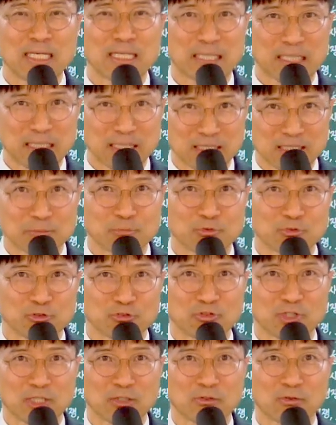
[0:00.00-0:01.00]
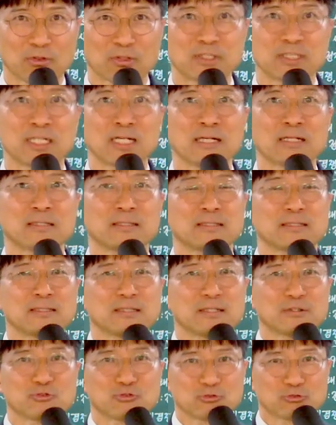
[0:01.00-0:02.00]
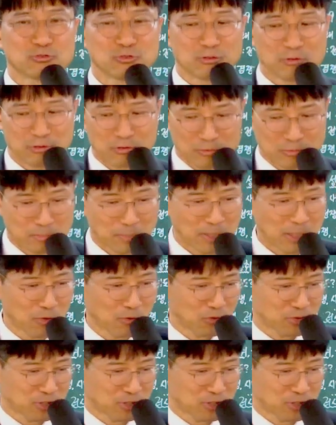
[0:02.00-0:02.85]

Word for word: 가르침을 줄 때에도 그냥 수건을 발로